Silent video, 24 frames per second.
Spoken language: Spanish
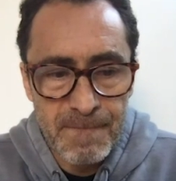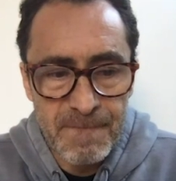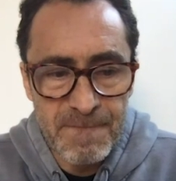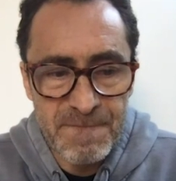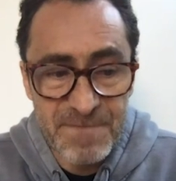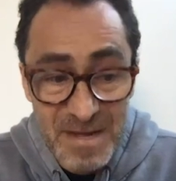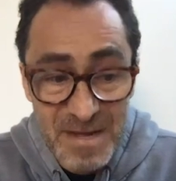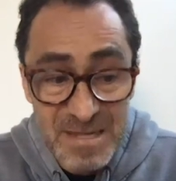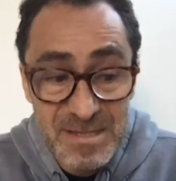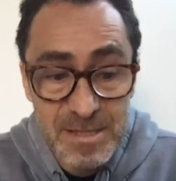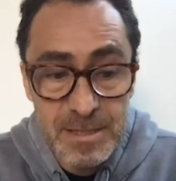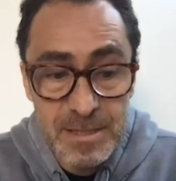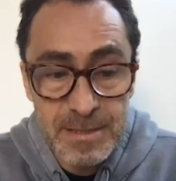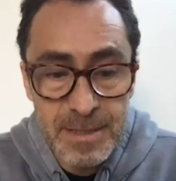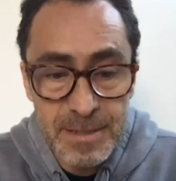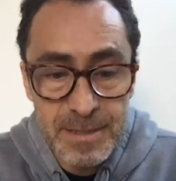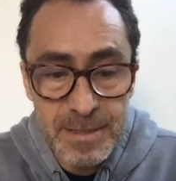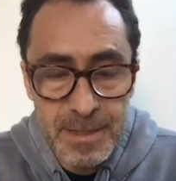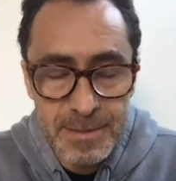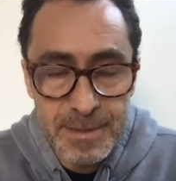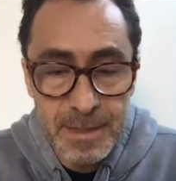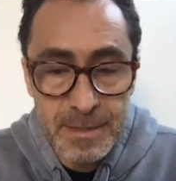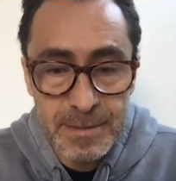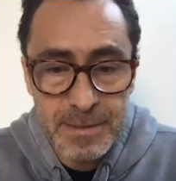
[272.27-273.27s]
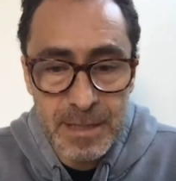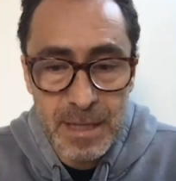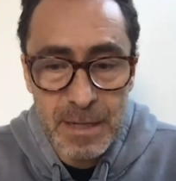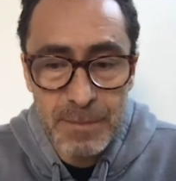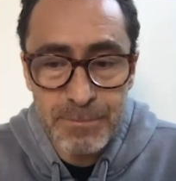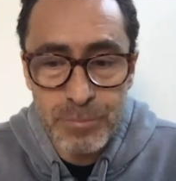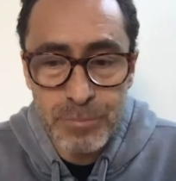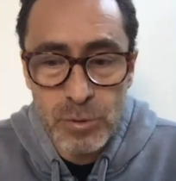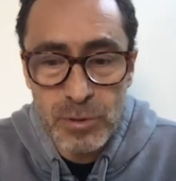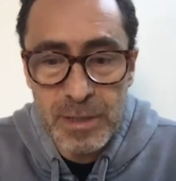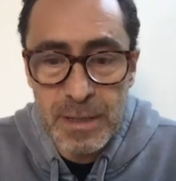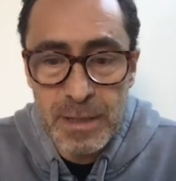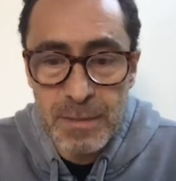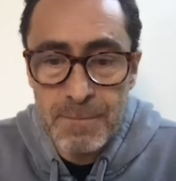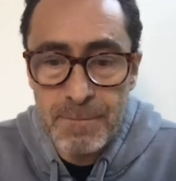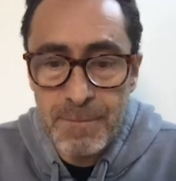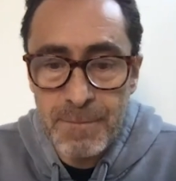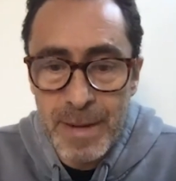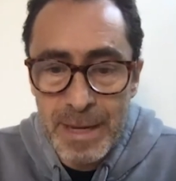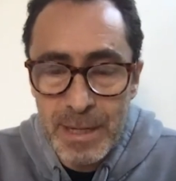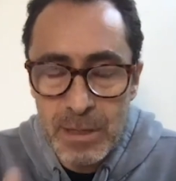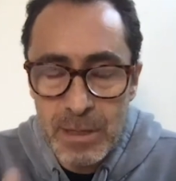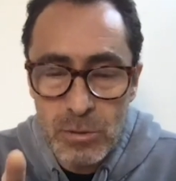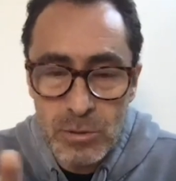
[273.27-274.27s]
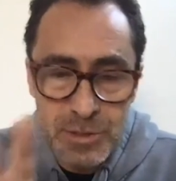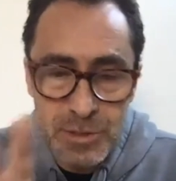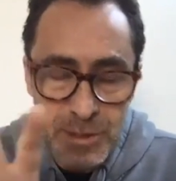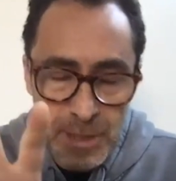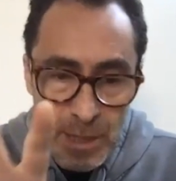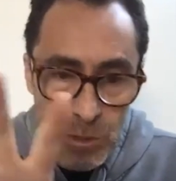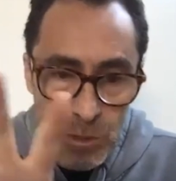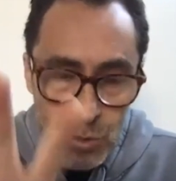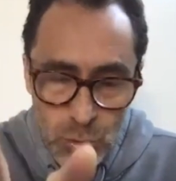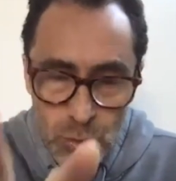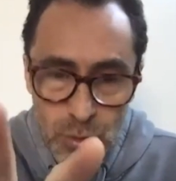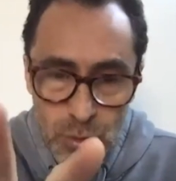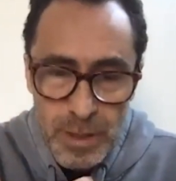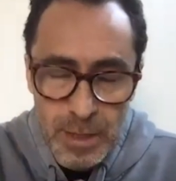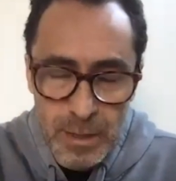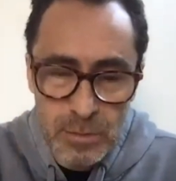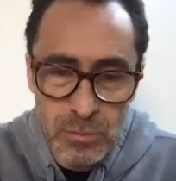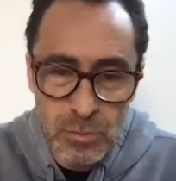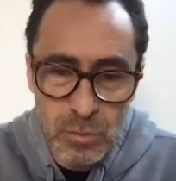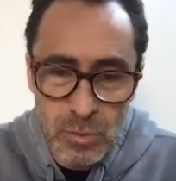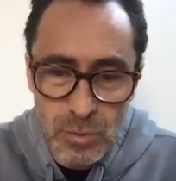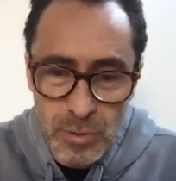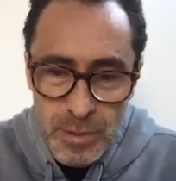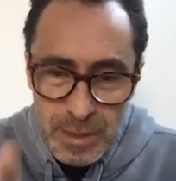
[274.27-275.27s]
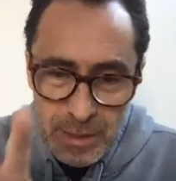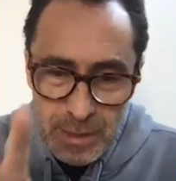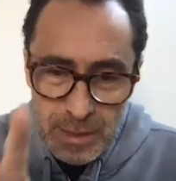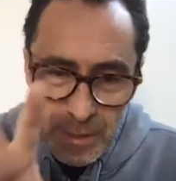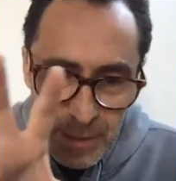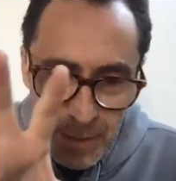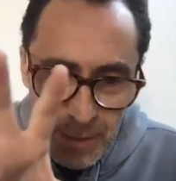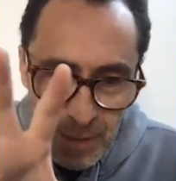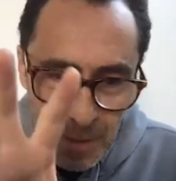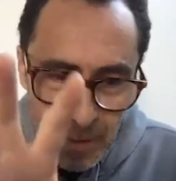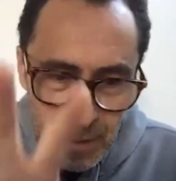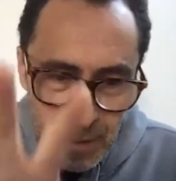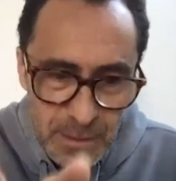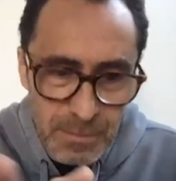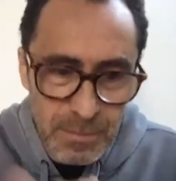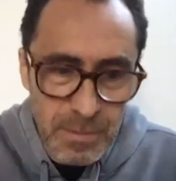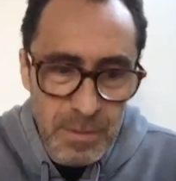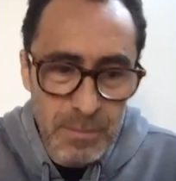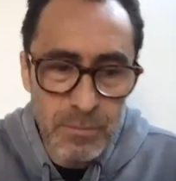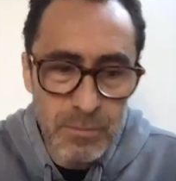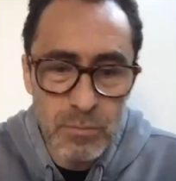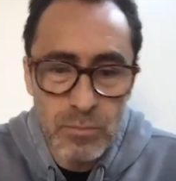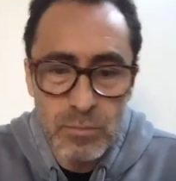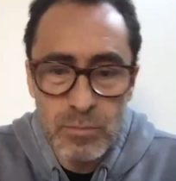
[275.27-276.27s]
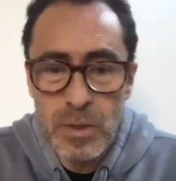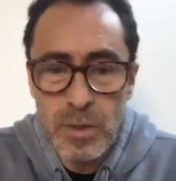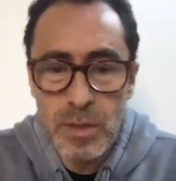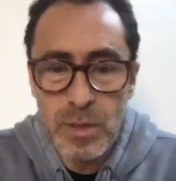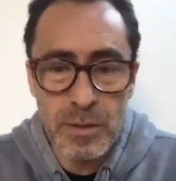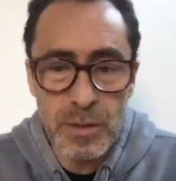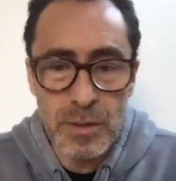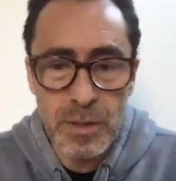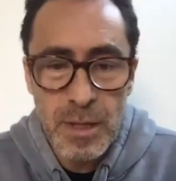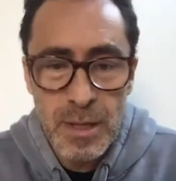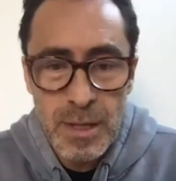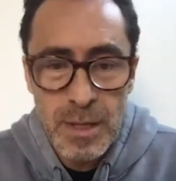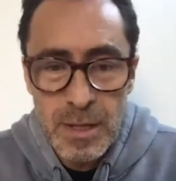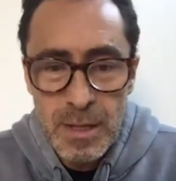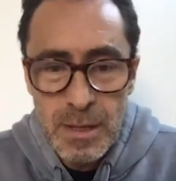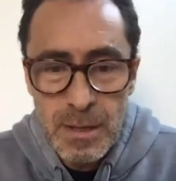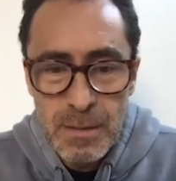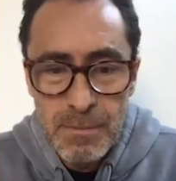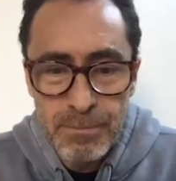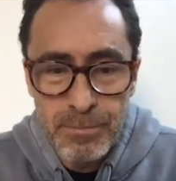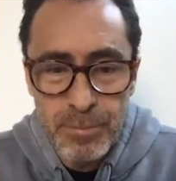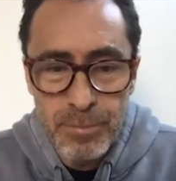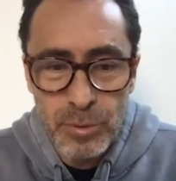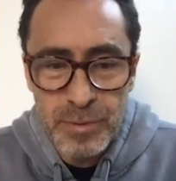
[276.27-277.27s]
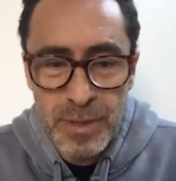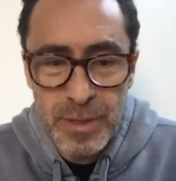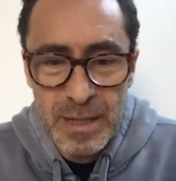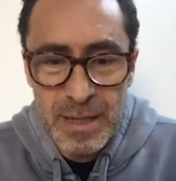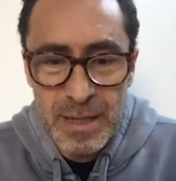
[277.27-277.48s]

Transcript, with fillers: fácil de detectar porque Michael te ayuda, ¿no? él, eh, pone